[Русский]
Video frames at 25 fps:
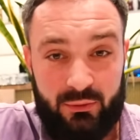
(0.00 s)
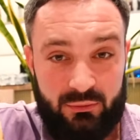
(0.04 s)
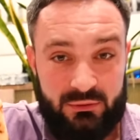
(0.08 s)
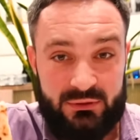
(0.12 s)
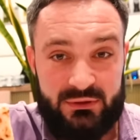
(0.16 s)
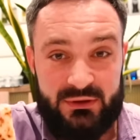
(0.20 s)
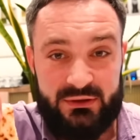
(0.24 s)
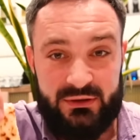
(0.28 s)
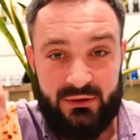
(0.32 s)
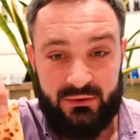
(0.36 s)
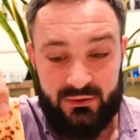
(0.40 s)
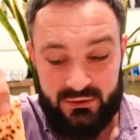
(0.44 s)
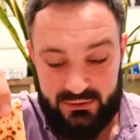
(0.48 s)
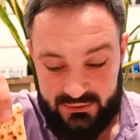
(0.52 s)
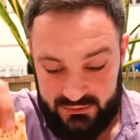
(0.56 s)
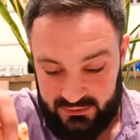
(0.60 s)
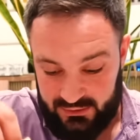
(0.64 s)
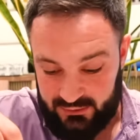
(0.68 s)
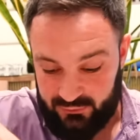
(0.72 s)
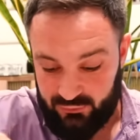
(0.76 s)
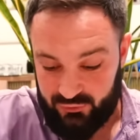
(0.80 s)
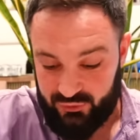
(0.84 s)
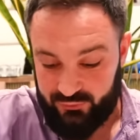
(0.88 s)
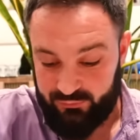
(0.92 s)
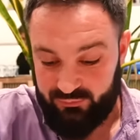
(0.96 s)
просто
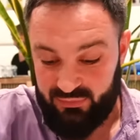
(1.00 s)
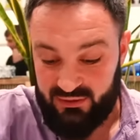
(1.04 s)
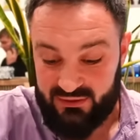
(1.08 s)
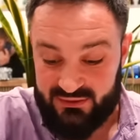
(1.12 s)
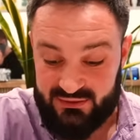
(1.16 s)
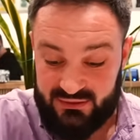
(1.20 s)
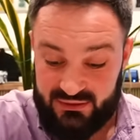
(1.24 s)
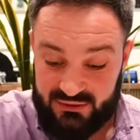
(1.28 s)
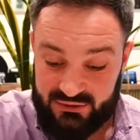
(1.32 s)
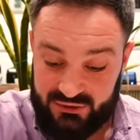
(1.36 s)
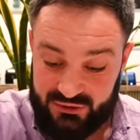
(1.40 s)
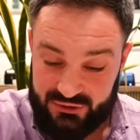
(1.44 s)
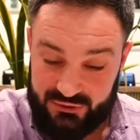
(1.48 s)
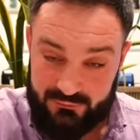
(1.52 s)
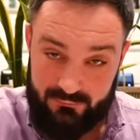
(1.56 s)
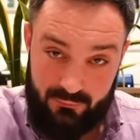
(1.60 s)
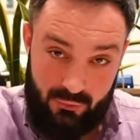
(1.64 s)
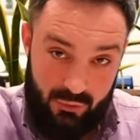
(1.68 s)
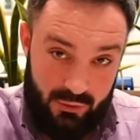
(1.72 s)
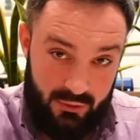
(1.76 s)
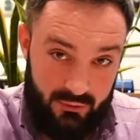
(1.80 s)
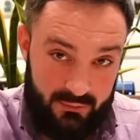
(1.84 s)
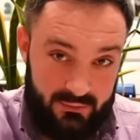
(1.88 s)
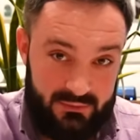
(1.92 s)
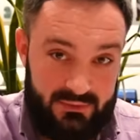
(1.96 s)
делается, оно же
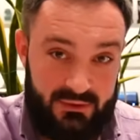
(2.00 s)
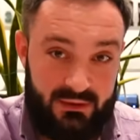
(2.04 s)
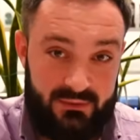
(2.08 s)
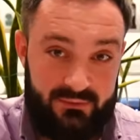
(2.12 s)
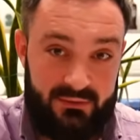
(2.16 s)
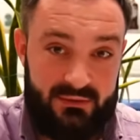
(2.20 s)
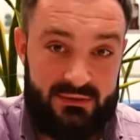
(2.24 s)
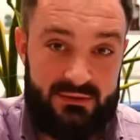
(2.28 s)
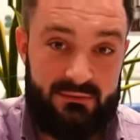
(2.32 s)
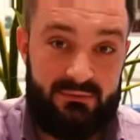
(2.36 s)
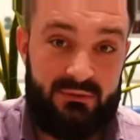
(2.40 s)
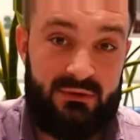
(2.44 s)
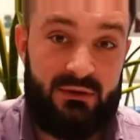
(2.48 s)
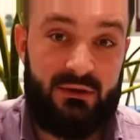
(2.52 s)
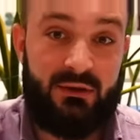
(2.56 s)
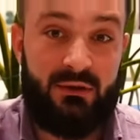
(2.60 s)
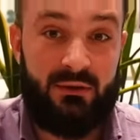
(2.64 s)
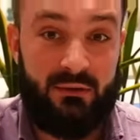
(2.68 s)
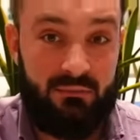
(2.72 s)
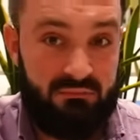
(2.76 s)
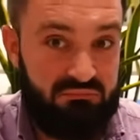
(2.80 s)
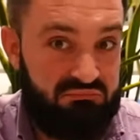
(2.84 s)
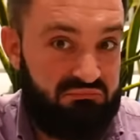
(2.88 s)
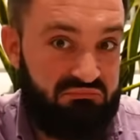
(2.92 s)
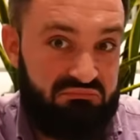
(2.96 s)
бездрожжевое,
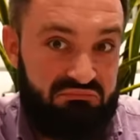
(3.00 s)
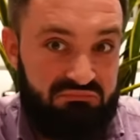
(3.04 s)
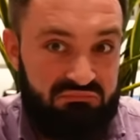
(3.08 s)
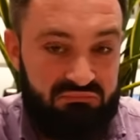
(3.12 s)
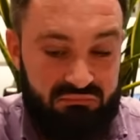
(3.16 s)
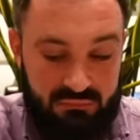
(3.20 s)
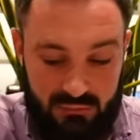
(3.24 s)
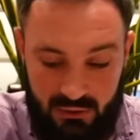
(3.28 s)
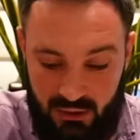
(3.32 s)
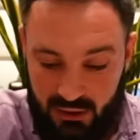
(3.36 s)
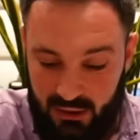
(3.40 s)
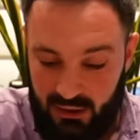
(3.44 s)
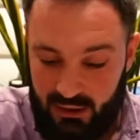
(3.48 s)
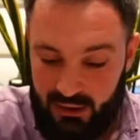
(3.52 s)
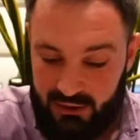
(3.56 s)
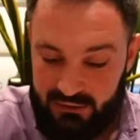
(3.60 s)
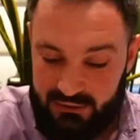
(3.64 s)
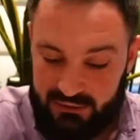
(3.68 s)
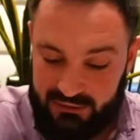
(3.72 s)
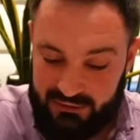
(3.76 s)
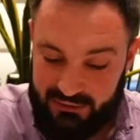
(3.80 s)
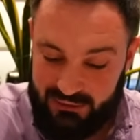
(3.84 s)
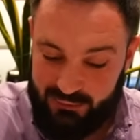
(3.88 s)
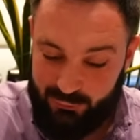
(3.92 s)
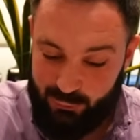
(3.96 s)
соответственно,
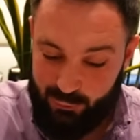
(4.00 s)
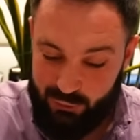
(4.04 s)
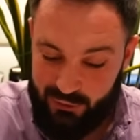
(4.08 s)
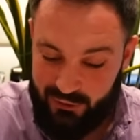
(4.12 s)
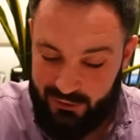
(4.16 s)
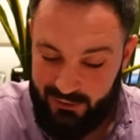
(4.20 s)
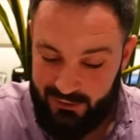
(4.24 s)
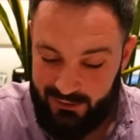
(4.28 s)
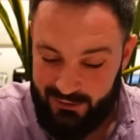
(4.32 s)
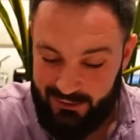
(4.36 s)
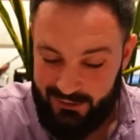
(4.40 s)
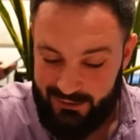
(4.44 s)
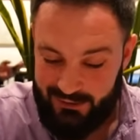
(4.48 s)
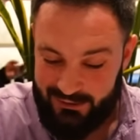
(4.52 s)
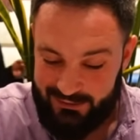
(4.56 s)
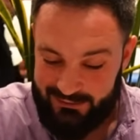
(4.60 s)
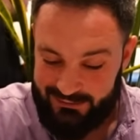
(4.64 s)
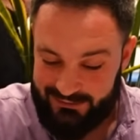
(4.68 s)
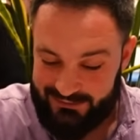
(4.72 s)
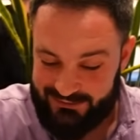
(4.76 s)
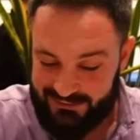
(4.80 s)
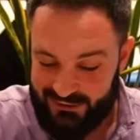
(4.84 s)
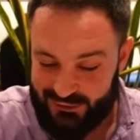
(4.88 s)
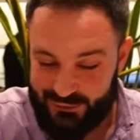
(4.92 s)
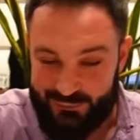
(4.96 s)
не такое,
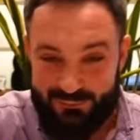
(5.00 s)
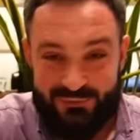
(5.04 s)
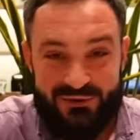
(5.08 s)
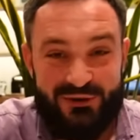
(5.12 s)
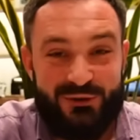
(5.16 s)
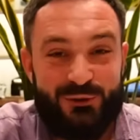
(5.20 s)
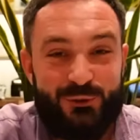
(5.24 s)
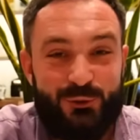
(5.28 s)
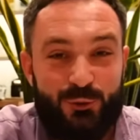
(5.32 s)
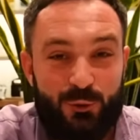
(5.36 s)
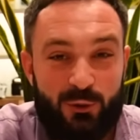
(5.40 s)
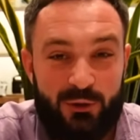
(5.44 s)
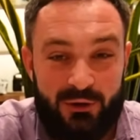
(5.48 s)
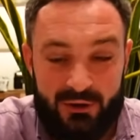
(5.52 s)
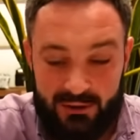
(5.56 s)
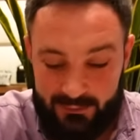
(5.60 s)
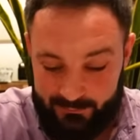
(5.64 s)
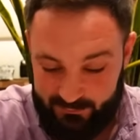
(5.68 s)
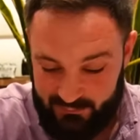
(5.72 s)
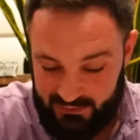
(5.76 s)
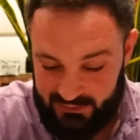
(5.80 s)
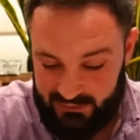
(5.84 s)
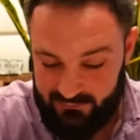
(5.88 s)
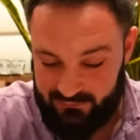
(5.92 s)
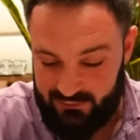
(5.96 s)
так скажем,
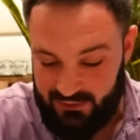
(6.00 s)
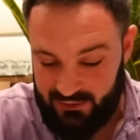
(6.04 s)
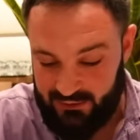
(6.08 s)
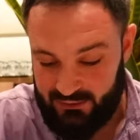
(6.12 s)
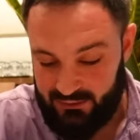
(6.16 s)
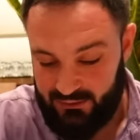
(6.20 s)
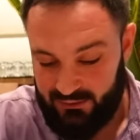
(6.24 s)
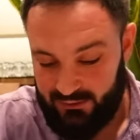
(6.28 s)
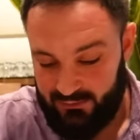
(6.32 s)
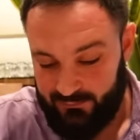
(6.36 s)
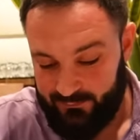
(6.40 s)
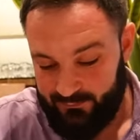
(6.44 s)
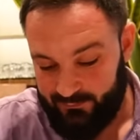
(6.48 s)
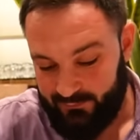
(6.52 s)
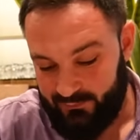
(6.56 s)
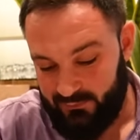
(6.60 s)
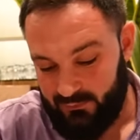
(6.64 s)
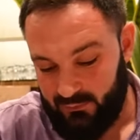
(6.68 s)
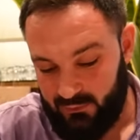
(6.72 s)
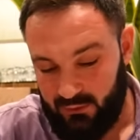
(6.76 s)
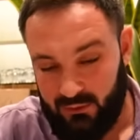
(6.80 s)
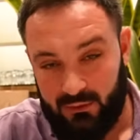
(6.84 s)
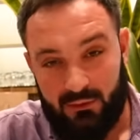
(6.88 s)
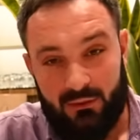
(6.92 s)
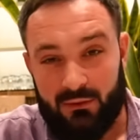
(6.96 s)
тяжелое и вредное.
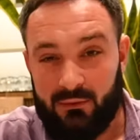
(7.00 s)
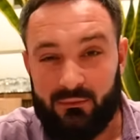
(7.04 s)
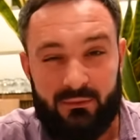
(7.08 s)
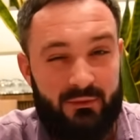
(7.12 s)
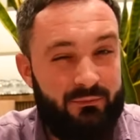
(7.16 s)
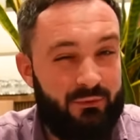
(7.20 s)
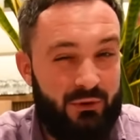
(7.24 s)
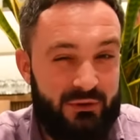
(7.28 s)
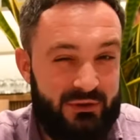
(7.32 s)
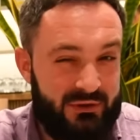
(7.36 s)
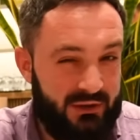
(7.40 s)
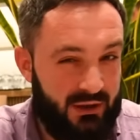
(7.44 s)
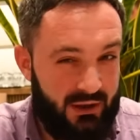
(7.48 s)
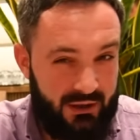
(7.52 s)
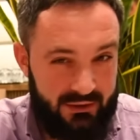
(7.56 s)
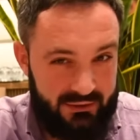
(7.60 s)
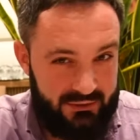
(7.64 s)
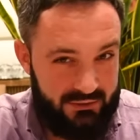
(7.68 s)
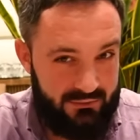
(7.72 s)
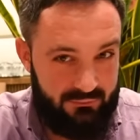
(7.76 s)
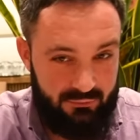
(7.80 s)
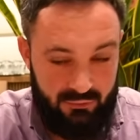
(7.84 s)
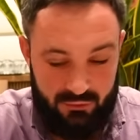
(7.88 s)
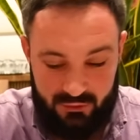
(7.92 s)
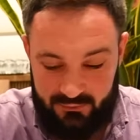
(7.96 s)
Вы вроде как
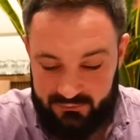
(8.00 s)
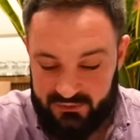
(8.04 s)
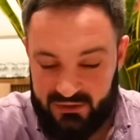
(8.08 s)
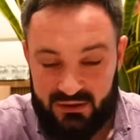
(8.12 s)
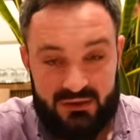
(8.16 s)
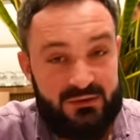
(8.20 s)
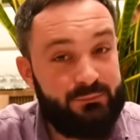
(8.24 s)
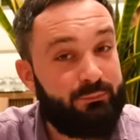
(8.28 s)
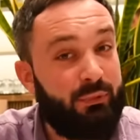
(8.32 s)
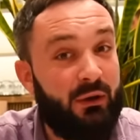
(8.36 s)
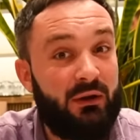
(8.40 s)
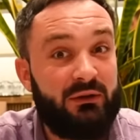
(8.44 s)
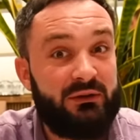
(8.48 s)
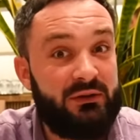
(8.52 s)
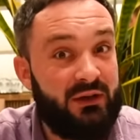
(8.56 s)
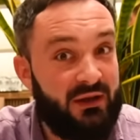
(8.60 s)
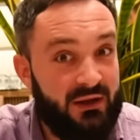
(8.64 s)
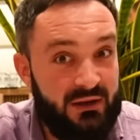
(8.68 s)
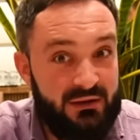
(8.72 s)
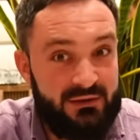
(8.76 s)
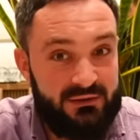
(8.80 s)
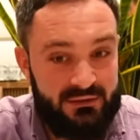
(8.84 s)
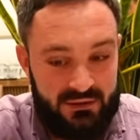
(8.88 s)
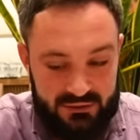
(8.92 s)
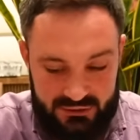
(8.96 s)
от него не
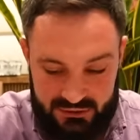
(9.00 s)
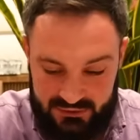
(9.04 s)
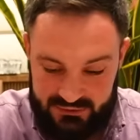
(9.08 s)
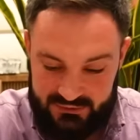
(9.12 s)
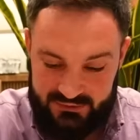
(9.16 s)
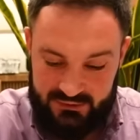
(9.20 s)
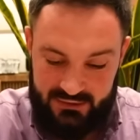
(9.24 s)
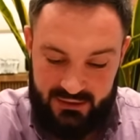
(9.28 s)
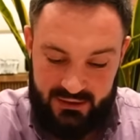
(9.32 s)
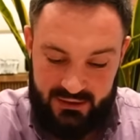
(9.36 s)
располнеете, даже если